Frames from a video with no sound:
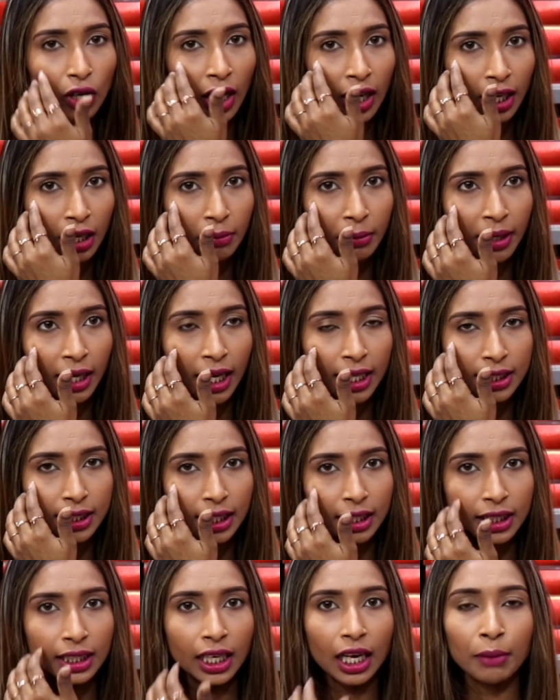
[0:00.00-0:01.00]
को आगे बढ़ा
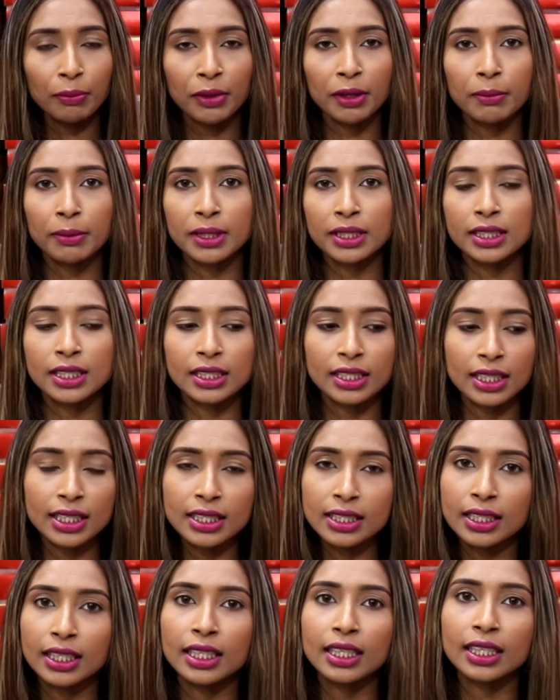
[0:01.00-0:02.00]
सकते हैं आपकी बिजनेस
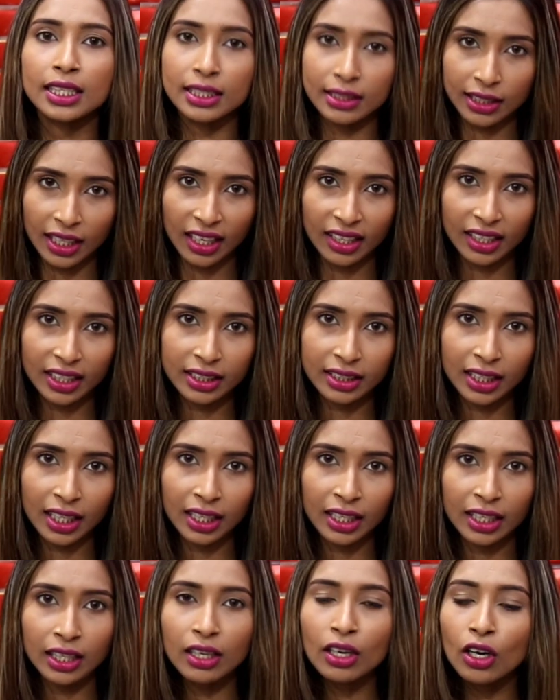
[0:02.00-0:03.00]
इस तरीके से आगे जाए
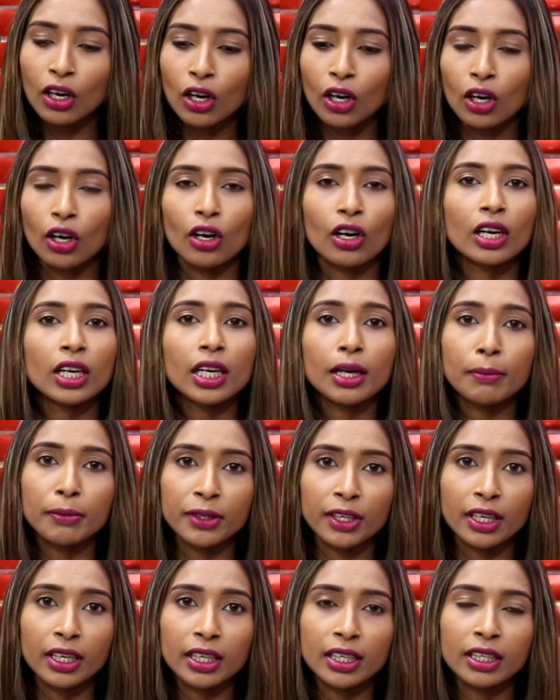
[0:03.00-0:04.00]
जाएगी अगर आप
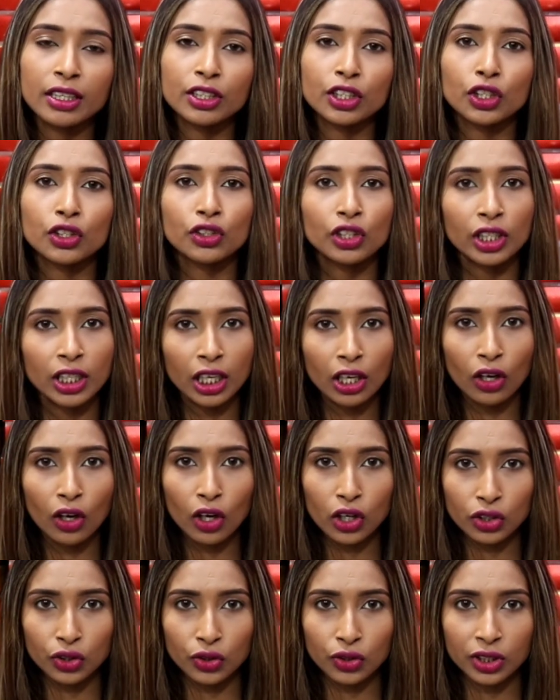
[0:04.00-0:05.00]
ये करते हो तो ये
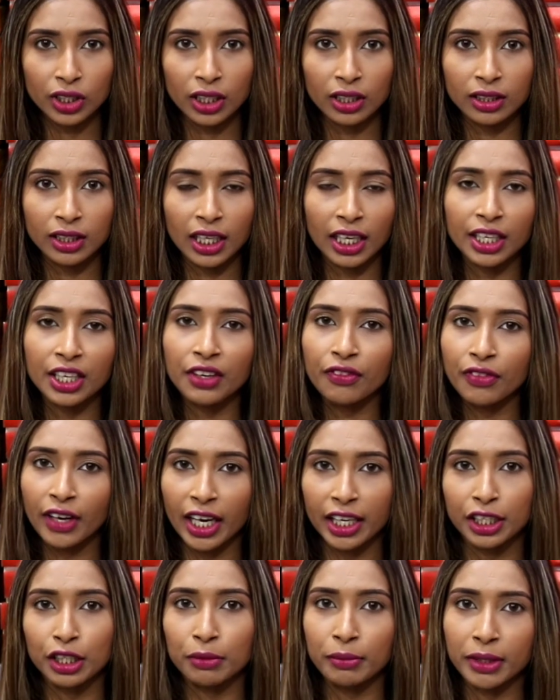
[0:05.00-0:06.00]
लॉस हो सकता है ये
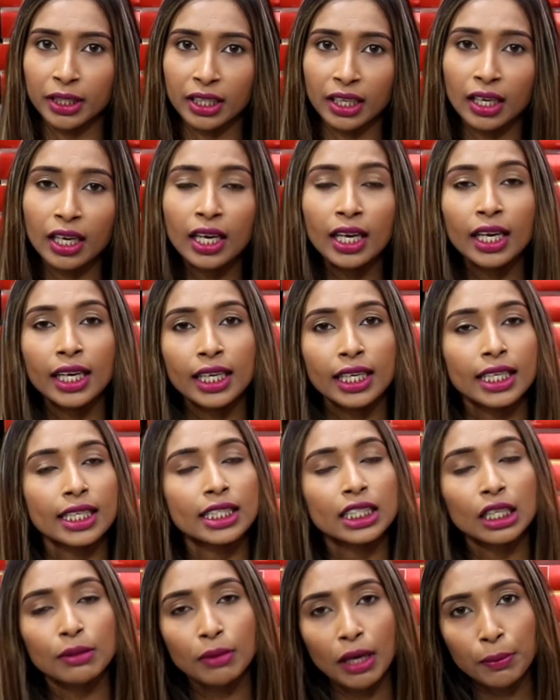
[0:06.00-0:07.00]
फ़ायदेमंद है हम्म।
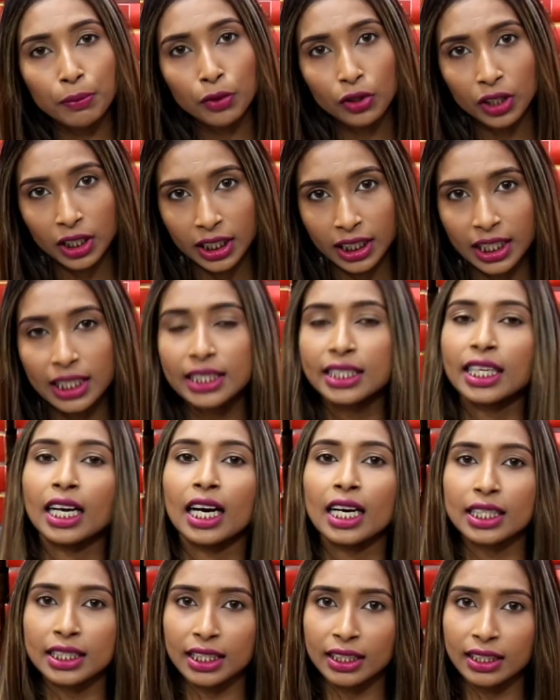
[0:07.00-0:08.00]
ये सब आपको डिटेल्स
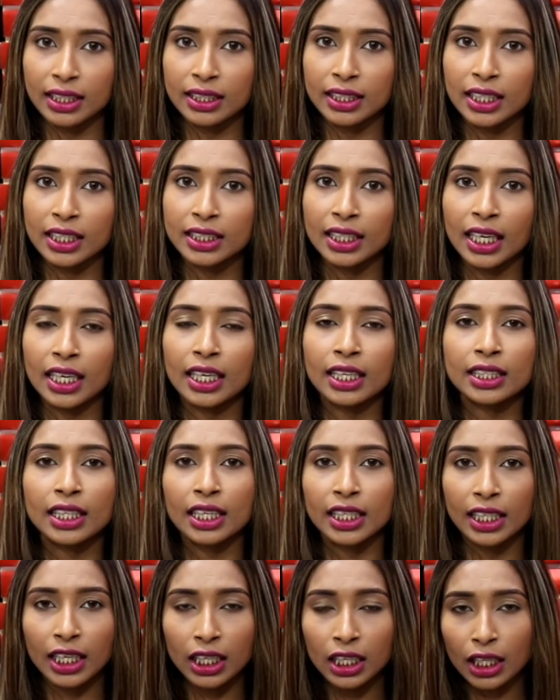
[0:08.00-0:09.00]
यहाँ से दे दिया जाएगा
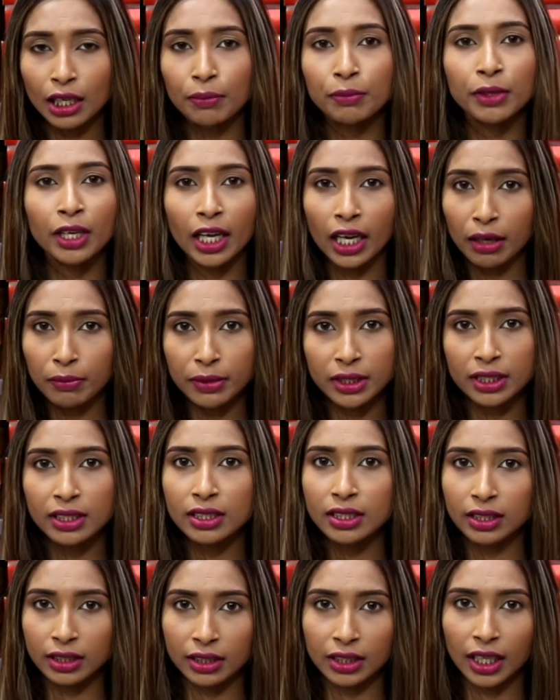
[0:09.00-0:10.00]
ताकि अगर आप नया
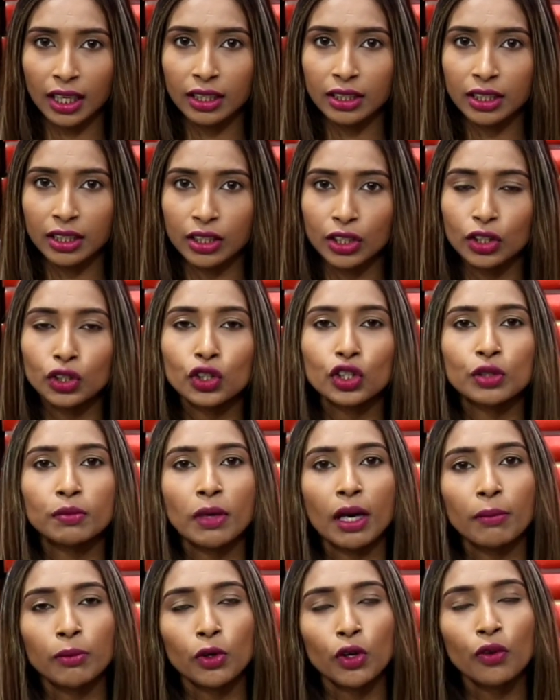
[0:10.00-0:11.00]
बिजनेस स्टार्ट कर रहे हो तो
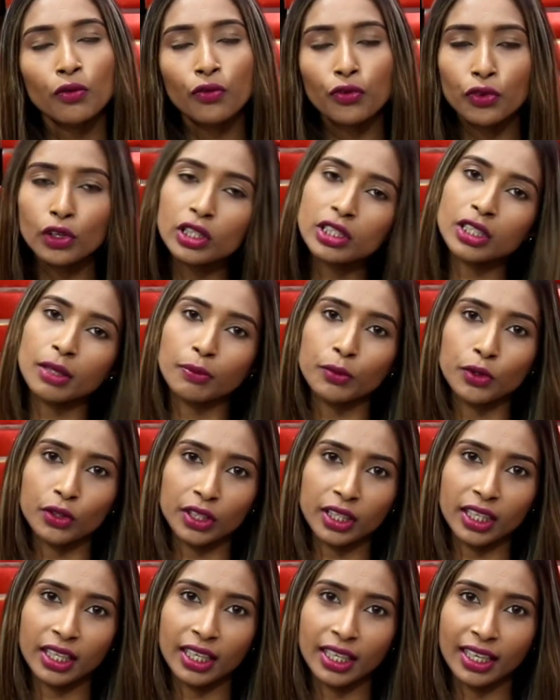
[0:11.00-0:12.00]
उसमें आपको हम फुल
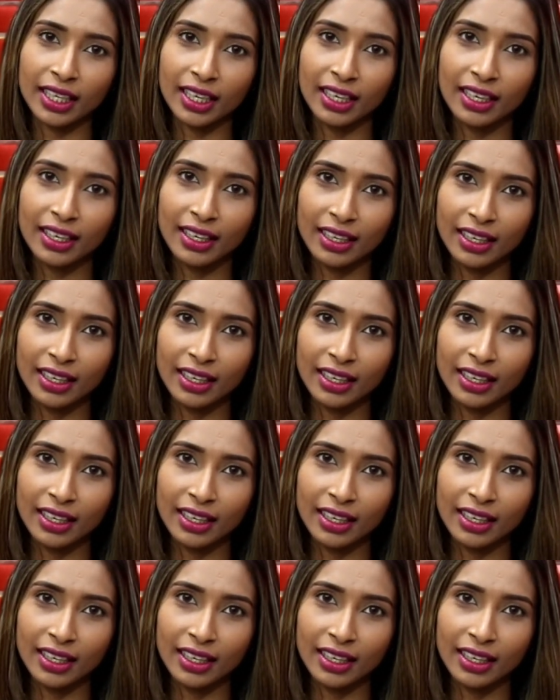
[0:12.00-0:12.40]
सपोर्ट करेंगे